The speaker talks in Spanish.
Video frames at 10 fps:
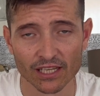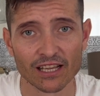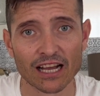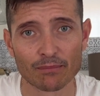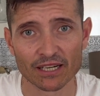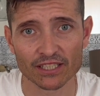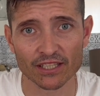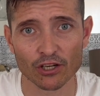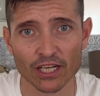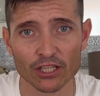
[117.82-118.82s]
A partir
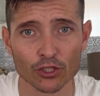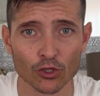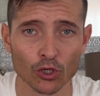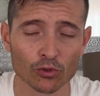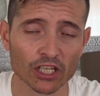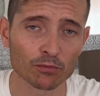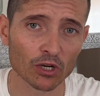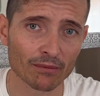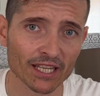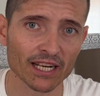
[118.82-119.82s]
de ahora, todos los lunes por
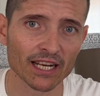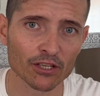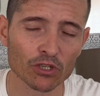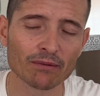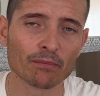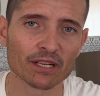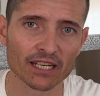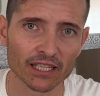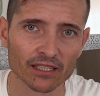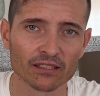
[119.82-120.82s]
la mañana en ayuna me
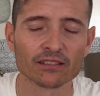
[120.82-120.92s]
pesaré.